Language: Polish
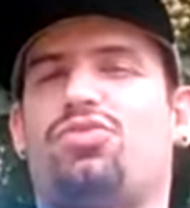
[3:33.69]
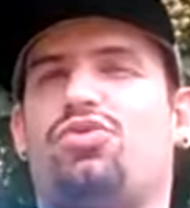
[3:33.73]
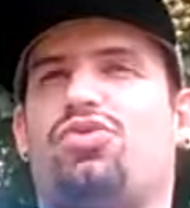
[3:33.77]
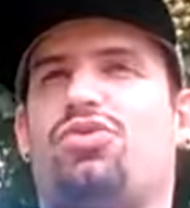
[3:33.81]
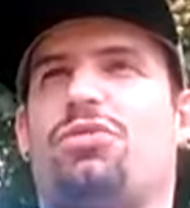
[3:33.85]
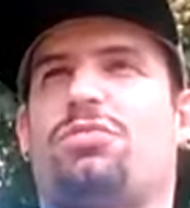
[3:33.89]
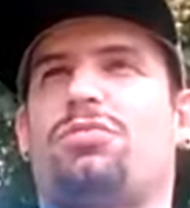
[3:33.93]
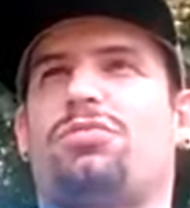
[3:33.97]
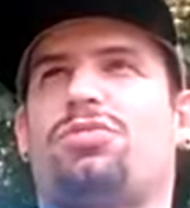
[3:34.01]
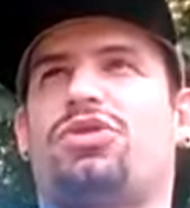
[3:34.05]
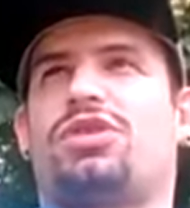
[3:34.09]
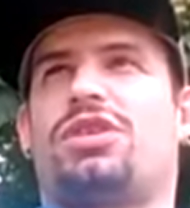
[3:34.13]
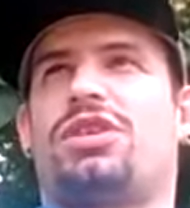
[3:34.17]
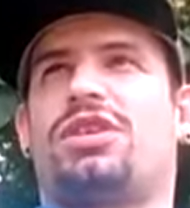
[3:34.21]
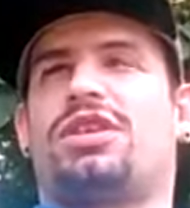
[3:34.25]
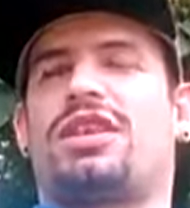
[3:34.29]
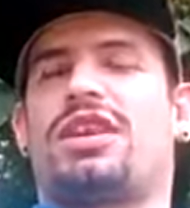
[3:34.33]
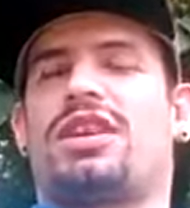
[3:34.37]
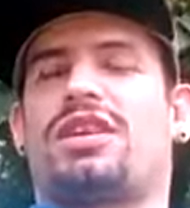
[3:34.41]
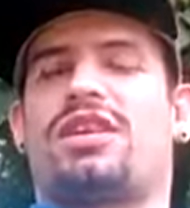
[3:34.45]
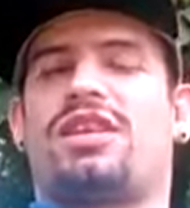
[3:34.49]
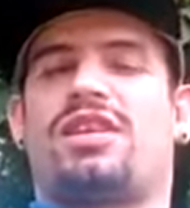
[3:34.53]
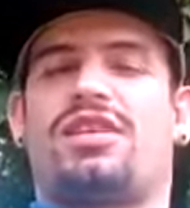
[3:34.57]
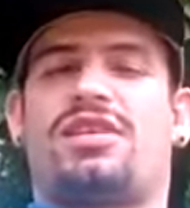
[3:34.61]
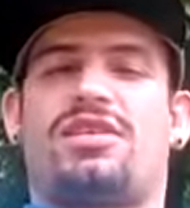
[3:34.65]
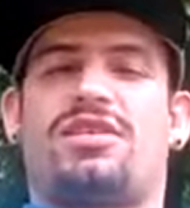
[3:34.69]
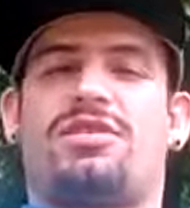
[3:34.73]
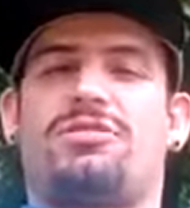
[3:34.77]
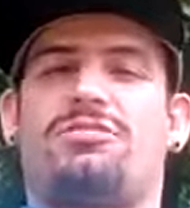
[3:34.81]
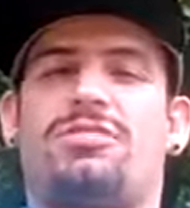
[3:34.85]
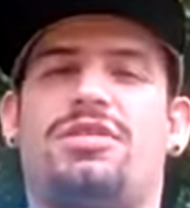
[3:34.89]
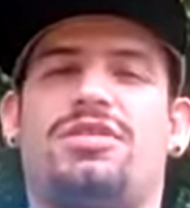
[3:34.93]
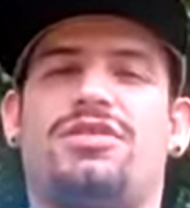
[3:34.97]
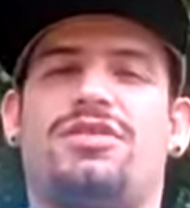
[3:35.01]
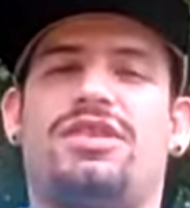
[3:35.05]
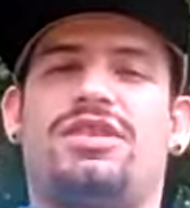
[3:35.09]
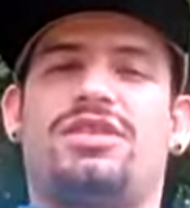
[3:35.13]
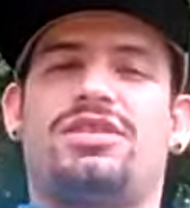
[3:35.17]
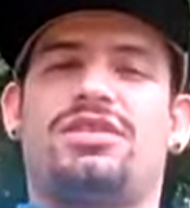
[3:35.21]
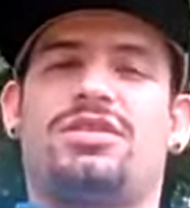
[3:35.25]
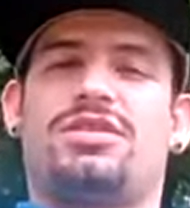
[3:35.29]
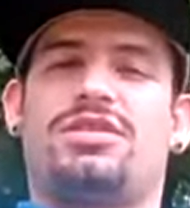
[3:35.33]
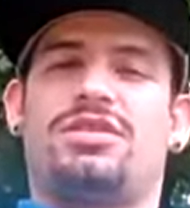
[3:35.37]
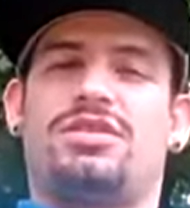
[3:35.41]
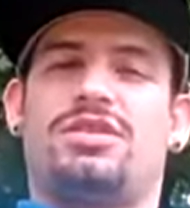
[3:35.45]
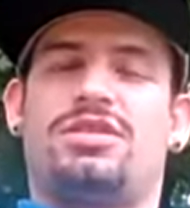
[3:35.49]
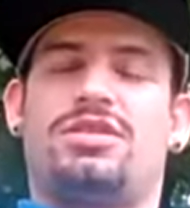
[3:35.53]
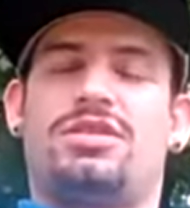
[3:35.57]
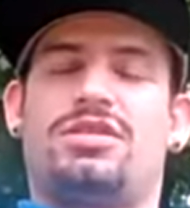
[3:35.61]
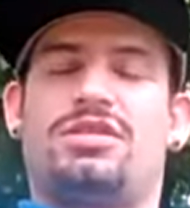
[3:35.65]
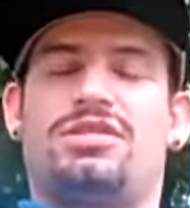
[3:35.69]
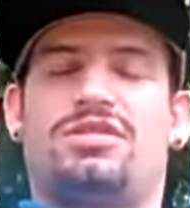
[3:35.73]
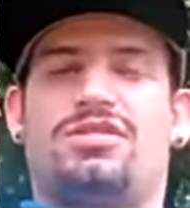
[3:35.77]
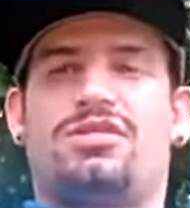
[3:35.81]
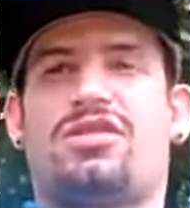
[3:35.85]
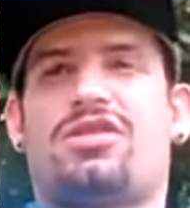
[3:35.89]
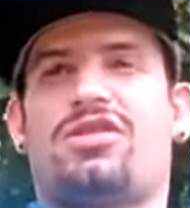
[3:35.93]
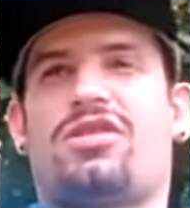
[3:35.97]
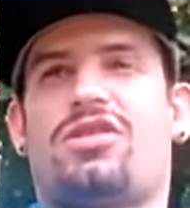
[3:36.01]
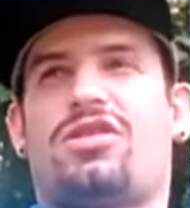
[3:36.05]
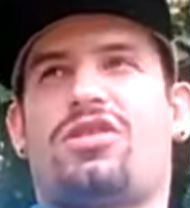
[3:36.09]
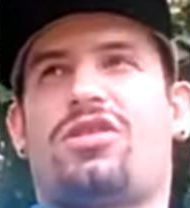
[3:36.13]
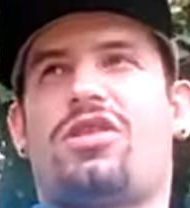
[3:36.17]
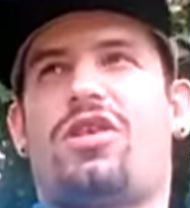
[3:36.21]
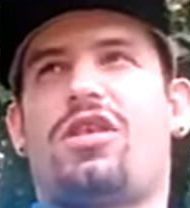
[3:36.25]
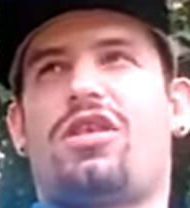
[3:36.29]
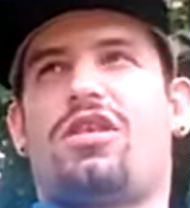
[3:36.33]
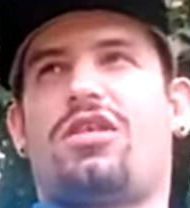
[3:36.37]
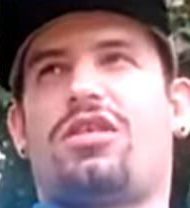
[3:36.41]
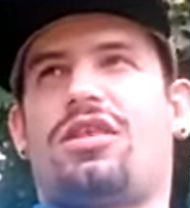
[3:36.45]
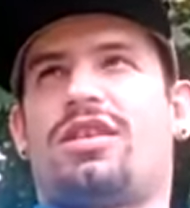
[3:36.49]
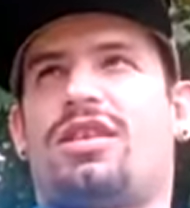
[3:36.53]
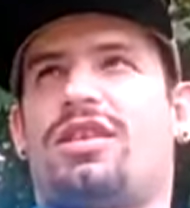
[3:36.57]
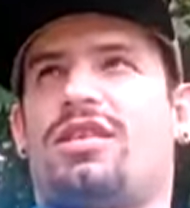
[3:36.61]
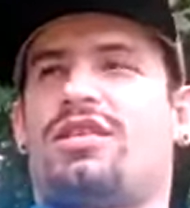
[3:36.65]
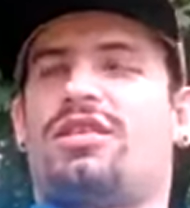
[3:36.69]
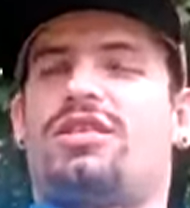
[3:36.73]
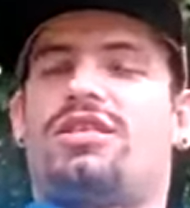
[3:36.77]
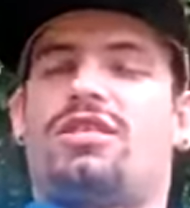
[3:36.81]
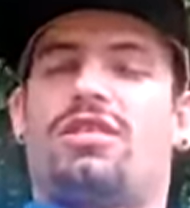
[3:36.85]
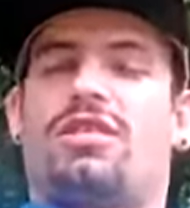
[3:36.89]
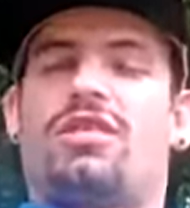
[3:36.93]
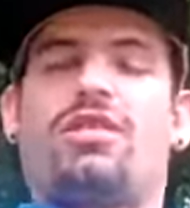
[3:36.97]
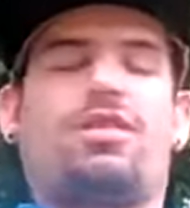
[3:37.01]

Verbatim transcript: muszą się tak reklamować. To chole.